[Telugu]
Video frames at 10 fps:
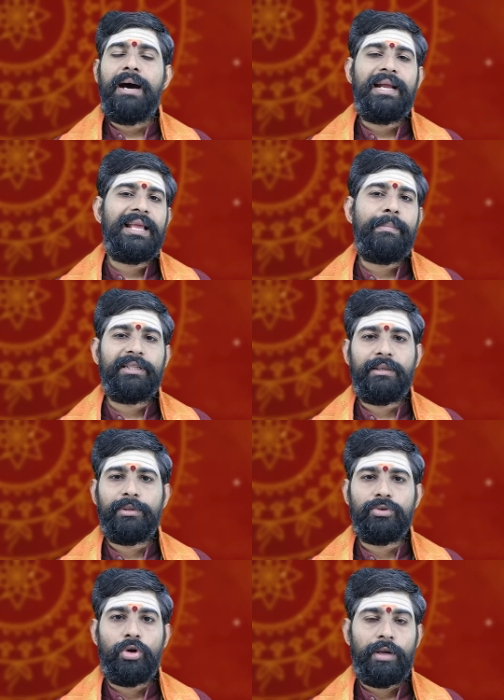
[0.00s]
భార్యాభర్తల
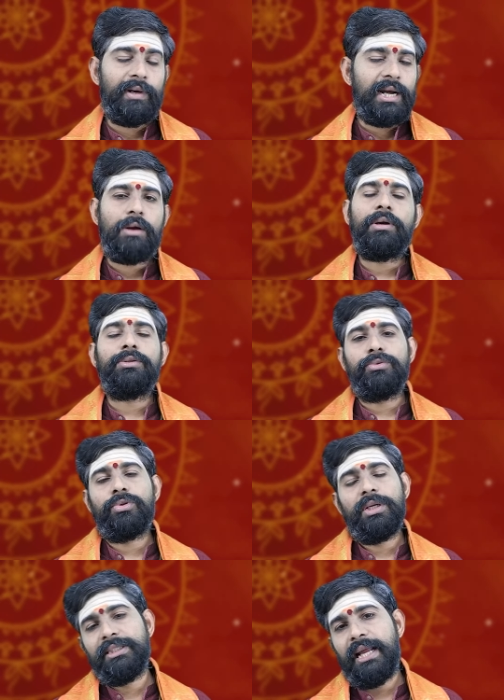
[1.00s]
మధ్య గొడవలు రాకుండా
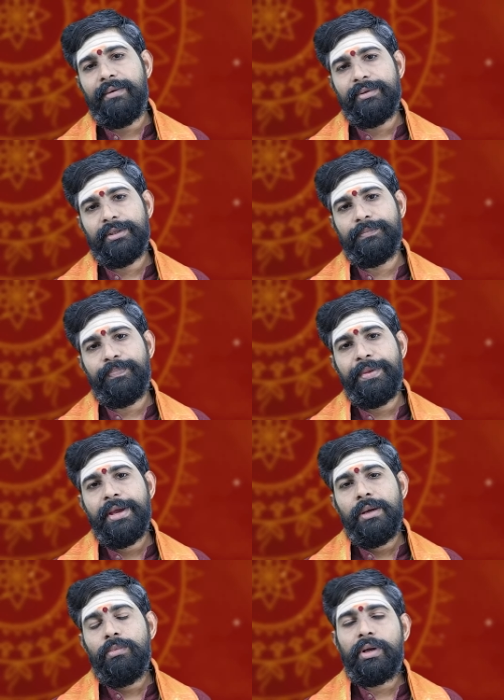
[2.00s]
చూసుకోవడం చాలా అవసరం
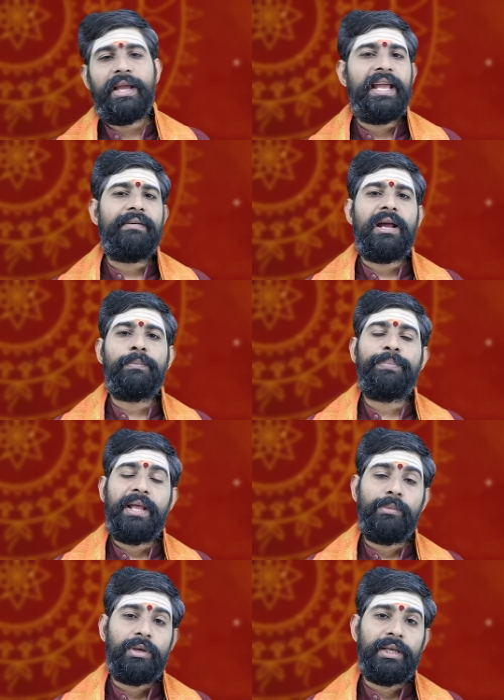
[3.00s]
ముఖ్యంగా ఈ వారం
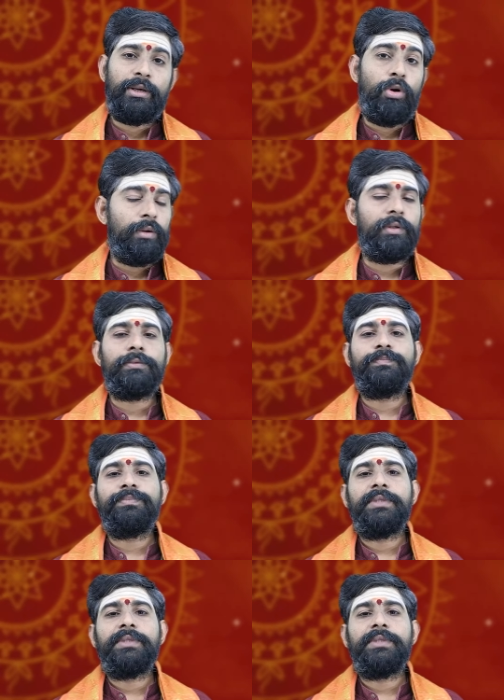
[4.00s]
ప్రేమికులకి గొడవలు